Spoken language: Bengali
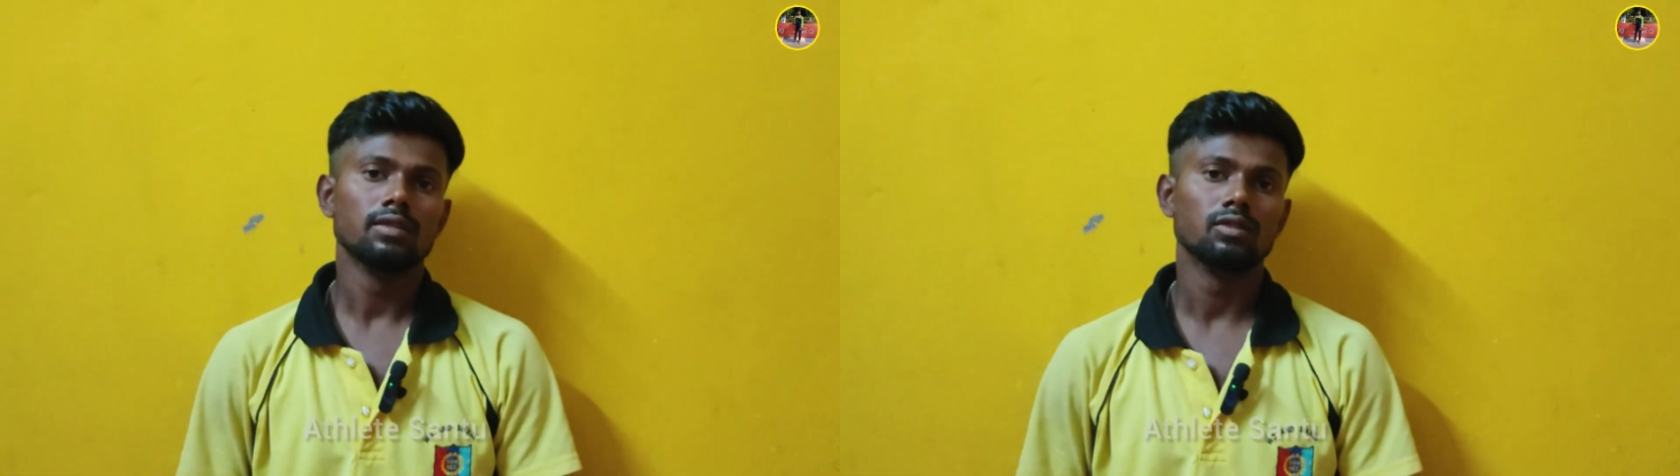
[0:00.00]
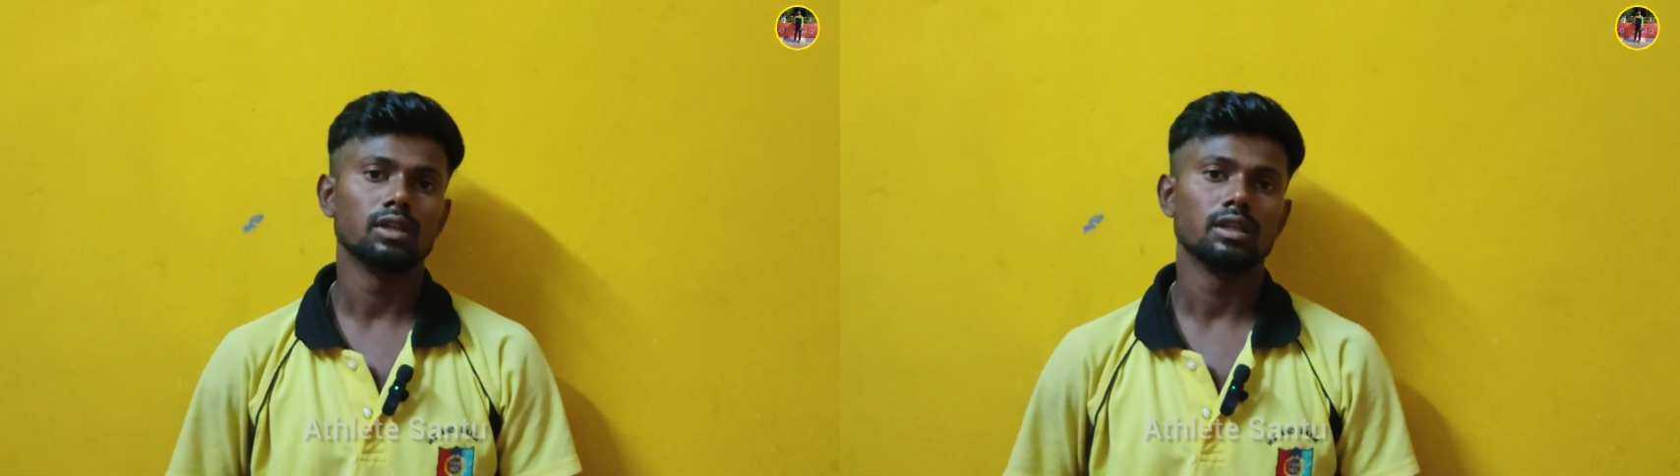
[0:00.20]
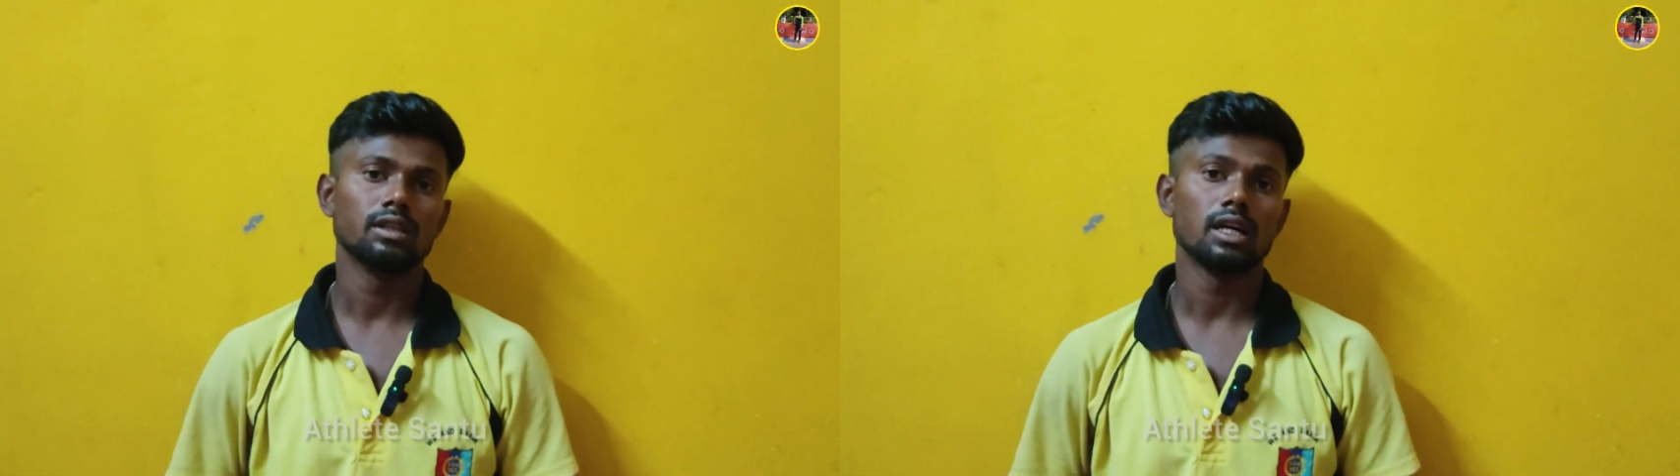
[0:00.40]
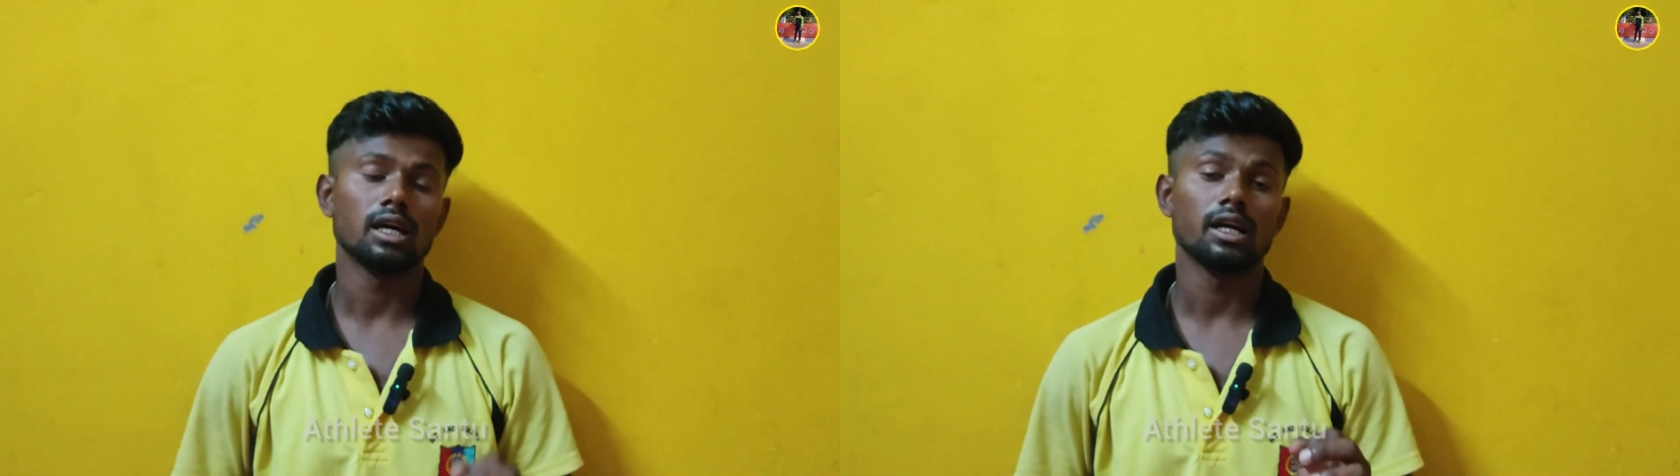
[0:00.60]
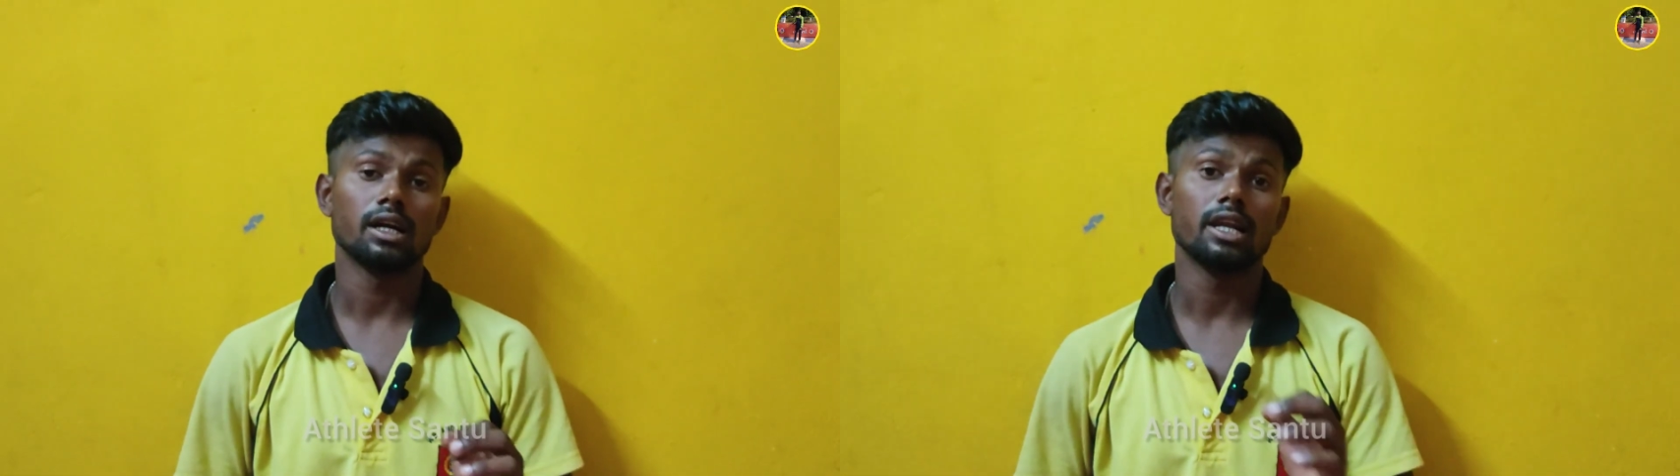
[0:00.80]
যে যারা
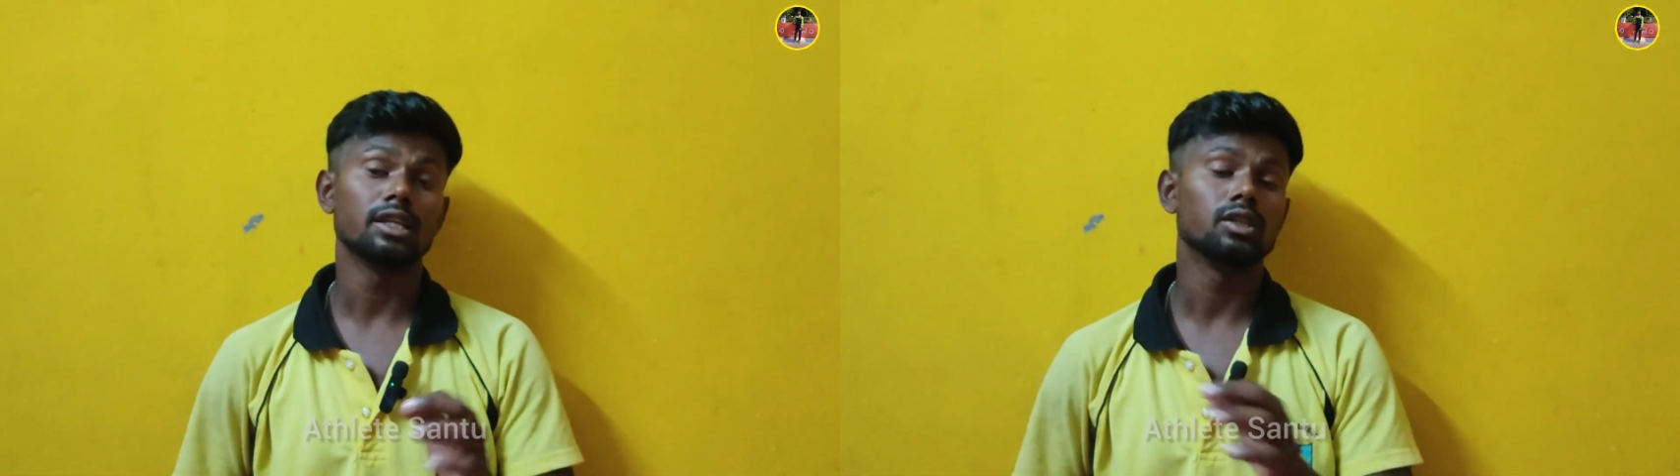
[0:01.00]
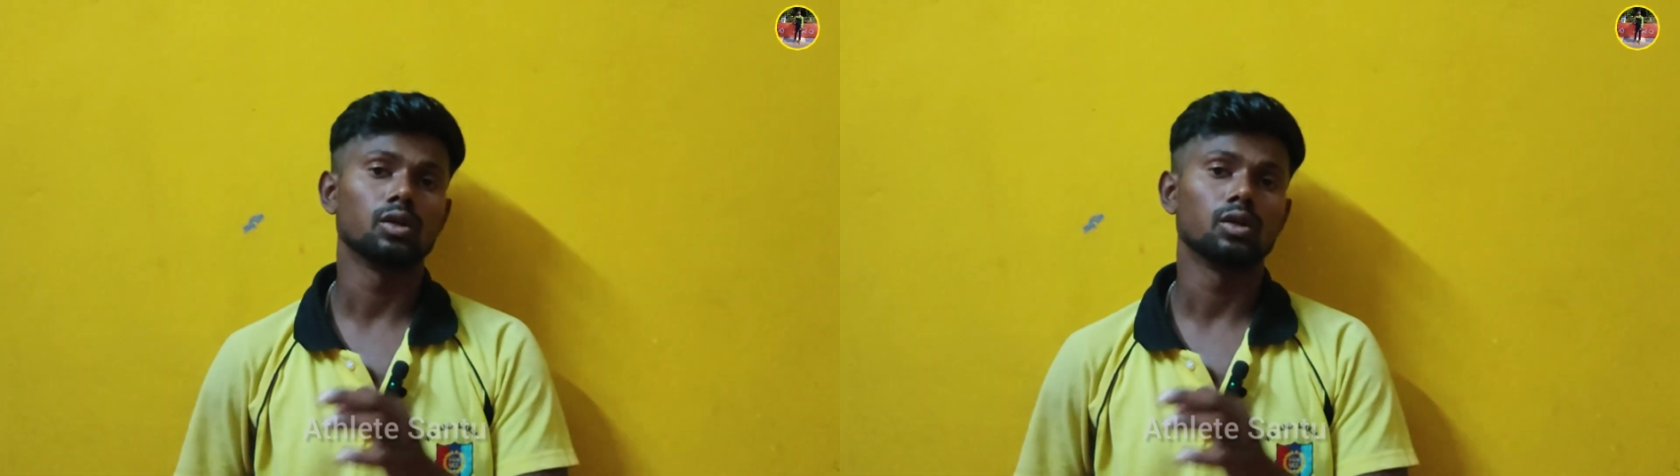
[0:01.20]
র্যালির